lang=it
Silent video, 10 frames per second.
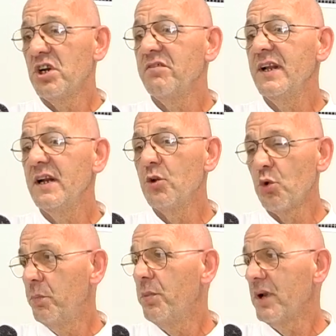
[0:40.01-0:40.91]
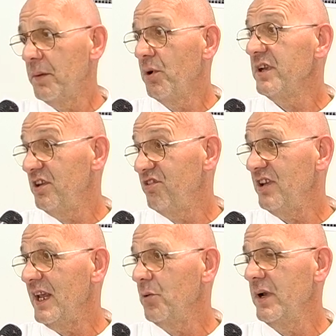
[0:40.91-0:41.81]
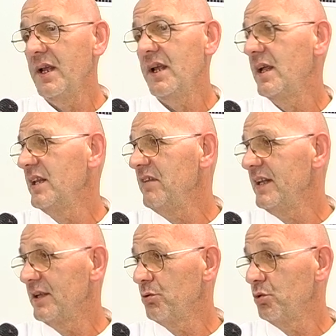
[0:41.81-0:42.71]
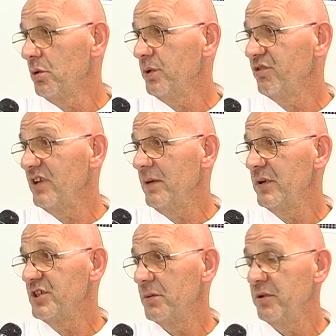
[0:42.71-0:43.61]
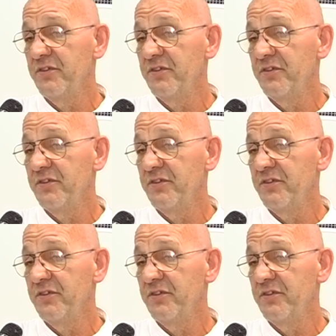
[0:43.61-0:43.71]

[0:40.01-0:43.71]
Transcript: trova il gruppo che poi ti segue diventa tutto più semplice,